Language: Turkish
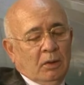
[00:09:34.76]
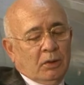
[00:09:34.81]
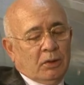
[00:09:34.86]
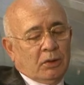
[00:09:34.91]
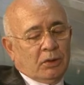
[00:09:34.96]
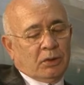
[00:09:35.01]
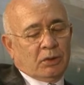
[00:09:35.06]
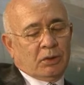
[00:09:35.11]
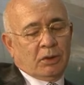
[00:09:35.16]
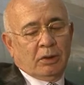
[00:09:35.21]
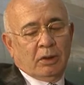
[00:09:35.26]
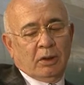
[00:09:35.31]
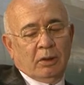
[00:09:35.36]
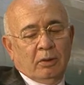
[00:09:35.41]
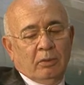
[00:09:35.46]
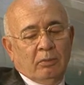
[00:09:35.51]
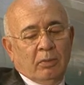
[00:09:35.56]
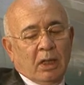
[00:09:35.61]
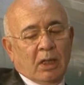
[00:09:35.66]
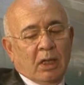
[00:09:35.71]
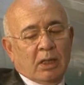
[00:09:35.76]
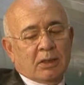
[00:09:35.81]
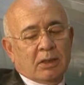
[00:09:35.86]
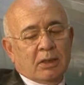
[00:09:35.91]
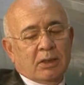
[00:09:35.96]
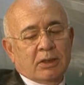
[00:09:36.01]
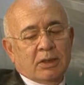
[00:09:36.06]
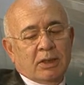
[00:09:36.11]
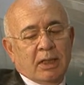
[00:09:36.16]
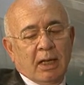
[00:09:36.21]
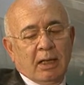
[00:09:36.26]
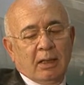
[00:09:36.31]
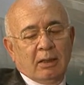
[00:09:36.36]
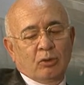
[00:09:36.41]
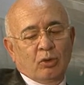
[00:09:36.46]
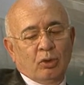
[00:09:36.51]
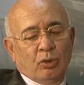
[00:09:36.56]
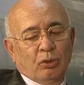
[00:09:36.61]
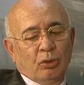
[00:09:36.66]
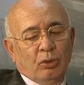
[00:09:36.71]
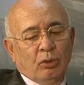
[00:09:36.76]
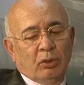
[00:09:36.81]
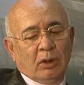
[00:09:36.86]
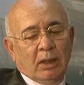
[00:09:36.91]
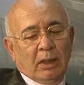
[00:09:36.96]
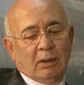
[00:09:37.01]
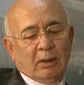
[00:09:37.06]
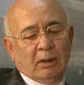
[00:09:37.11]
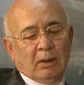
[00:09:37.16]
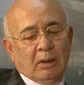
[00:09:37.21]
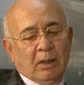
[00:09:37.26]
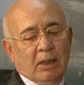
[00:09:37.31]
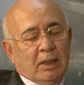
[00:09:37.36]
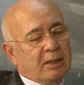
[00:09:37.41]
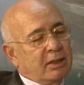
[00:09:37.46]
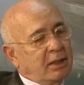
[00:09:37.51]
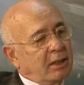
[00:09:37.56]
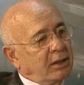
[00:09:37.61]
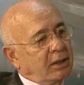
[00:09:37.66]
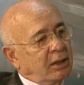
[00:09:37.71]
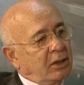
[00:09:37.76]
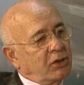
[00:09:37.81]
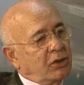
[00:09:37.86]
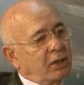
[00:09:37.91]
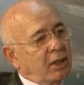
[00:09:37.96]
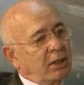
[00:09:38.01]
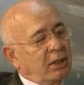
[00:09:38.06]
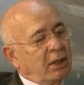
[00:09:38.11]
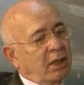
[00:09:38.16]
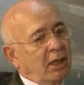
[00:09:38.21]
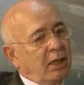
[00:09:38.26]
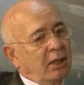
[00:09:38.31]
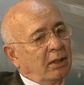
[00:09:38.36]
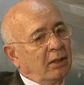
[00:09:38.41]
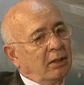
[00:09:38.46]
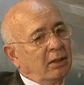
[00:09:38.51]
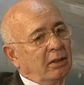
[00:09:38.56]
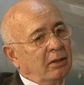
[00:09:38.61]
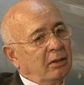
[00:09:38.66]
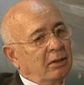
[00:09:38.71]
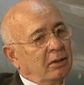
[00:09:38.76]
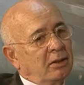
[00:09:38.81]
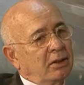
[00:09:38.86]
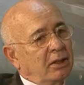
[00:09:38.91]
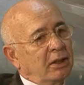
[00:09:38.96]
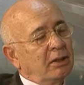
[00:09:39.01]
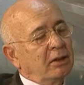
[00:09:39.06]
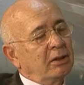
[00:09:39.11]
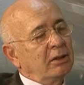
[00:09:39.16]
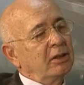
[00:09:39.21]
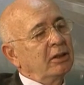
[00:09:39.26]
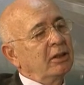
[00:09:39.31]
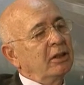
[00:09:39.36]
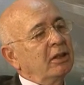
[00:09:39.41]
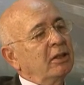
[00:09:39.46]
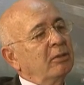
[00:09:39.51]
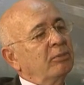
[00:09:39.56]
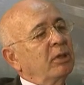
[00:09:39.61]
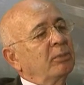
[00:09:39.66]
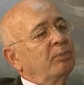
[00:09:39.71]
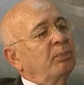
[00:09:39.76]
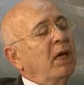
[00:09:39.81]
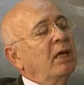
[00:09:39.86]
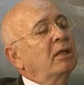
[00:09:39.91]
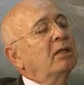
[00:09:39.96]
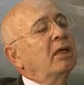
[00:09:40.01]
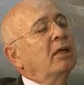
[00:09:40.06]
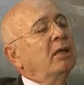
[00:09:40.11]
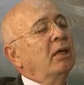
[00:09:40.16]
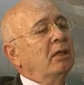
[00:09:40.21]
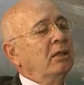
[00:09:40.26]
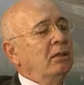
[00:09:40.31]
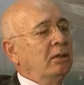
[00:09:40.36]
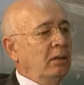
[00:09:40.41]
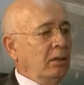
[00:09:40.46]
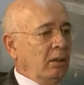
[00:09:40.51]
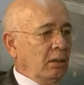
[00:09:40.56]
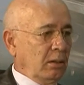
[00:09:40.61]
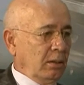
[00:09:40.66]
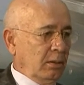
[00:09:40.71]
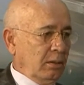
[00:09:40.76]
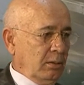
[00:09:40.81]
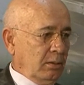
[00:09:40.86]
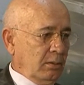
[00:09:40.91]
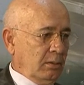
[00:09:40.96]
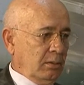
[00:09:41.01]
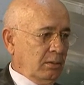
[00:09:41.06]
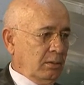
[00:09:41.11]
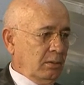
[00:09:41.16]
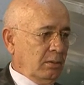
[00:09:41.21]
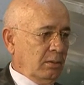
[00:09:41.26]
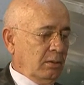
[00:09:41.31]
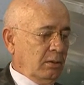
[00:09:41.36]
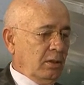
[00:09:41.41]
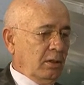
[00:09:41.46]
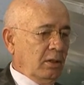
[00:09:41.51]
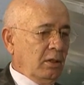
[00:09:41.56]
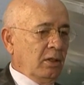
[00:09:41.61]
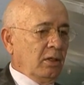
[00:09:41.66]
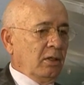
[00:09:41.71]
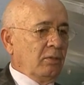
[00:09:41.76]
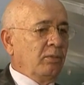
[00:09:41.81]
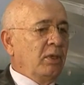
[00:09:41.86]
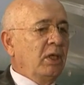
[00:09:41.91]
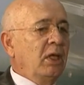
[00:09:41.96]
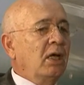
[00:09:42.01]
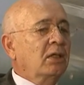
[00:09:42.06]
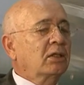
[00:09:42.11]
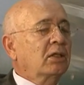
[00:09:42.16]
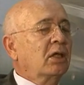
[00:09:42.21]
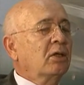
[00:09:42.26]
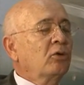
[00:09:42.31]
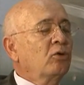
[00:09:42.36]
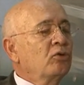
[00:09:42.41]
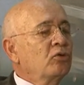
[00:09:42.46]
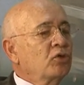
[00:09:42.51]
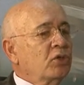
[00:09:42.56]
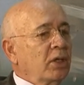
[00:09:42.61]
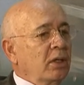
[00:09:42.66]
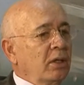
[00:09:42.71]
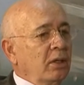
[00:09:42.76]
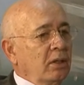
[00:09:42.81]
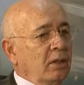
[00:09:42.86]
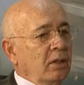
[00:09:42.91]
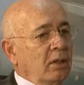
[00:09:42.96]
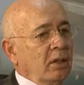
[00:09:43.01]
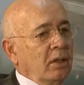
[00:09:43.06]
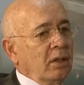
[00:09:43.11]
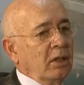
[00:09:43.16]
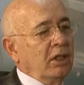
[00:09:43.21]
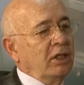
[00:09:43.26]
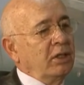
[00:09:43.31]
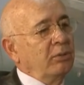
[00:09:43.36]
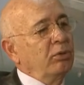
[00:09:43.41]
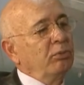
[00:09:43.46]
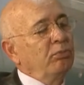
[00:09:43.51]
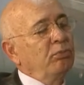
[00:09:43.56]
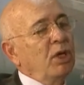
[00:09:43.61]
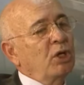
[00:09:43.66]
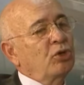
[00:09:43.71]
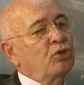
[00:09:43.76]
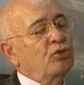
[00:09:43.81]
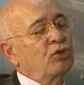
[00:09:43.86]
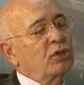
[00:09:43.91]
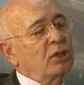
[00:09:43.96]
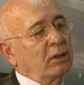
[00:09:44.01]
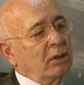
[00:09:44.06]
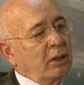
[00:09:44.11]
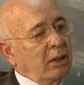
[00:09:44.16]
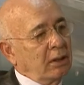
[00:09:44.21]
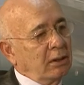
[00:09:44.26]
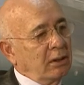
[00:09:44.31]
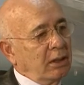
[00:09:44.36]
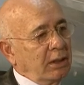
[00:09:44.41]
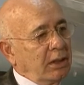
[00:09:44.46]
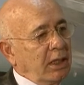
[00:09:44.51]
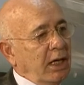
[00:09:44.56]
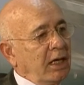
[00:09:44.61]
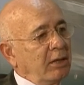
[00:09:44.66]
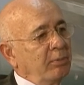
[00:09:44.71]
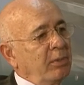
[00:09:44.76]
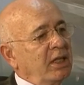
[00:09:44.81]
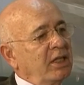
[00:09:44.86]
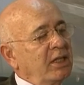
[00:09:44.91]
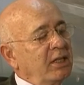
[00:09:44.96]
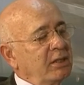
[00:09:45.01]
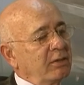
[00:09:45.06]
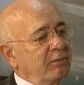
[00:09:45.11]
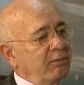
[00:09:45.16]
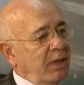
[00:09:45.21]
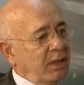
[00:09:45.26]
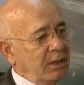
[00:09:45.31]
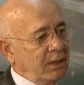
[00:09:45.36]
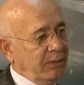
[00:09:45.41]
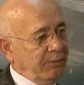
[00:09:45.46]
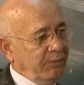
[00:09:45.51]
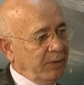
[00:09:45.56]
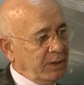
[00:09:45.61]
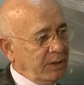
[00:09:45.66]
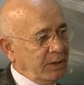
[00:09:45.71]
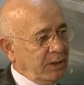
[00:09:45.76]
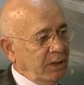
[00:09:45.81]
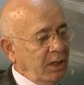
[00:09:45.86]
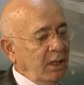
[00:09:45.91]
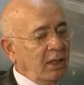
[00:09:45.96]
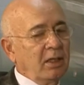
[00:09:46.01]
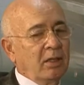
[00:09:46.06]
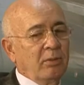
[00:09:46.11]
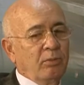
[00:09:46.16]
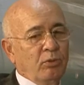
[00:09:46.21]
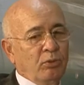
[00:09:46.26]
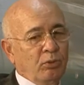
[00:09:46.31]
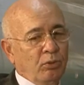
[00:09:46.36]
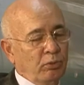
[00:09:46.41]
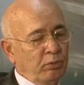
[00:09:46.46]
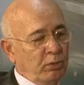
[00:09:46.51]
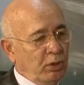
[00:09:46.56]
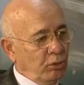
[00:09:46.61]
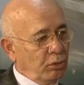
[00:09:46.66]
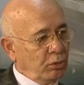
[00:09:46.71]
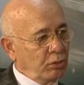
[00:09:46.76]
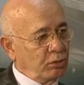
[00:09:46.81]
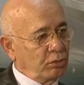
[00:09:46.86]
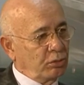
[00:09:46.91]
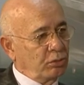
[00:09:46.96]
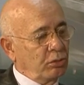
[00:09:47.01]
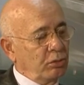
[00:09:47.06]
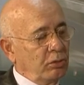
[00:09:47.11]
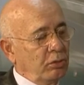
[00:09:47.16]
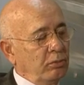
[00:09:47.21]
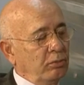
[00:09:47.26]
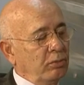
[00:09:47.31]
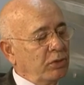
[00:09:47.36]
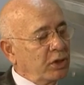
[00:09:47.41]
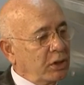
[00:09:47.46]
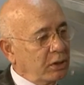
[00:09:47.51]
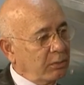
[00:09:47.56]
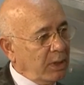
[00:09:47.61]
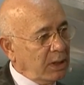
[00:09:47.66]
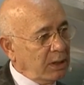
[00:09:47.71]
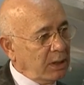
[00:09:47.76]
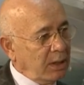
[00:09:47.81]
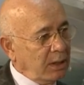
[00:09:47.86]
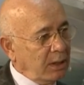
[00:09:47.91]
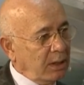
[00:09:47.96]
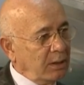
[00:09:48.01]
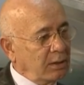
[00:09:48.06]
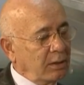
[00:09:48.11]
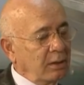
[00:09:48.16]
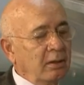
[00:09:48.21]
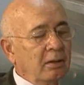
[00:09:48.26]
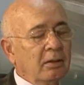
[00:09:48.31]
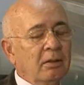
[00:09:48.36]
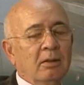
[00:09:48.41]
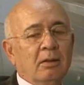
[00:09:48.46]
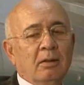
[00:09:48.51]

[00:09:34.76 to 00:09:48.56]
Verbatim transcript: Şimdi magazinsel konu olan estetik cerrahi sanıldığı gibi pek de yeni değil. Milattan önce 2500 yıllarındaki Hermetizm felsefesinde ki bu biliyoruz Mısır medeniyeti.